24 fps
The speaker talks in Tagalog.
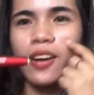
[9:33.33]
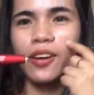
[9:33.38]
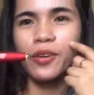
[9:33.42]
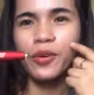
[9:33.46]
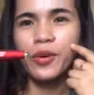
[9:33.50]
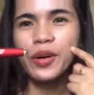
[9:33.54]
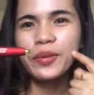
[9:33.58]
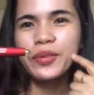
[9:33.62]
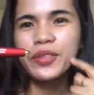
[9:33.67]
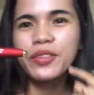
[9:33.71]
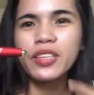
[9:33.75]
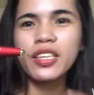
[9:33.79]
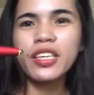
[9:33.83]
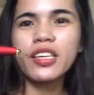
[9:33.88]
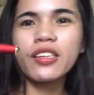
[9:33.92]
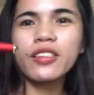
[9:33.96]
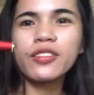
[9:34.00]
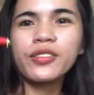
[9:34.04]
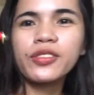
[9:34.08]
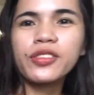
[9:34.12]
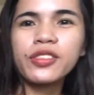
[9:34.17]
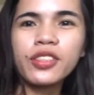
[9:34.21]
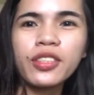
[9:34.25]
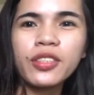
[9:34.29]
uh, wag nyo na
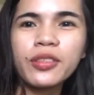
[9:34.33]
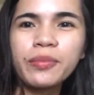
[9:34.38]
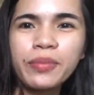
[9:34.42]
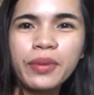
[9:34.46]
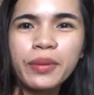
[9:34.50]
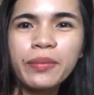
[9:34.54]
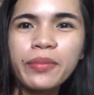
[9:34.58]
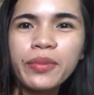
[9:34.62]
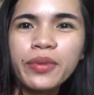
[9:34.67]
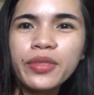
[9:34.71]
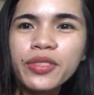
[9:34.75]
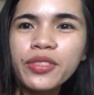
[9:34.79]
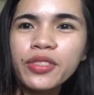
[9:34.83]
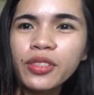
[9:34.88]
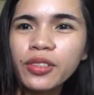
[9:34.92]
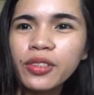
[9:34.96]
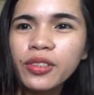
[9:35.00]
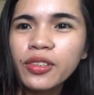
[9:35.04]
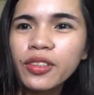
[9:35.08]
i-closer yung pimples